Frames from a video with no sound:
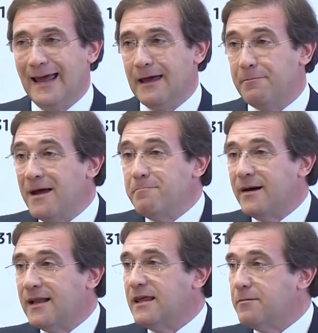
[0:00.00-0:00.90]
é bem
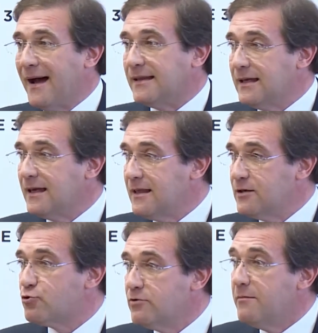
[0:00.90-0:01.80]
paradigmática
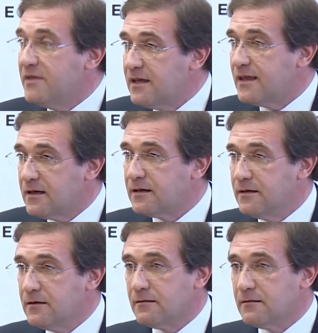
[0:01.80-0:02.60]
disso, na medida em que.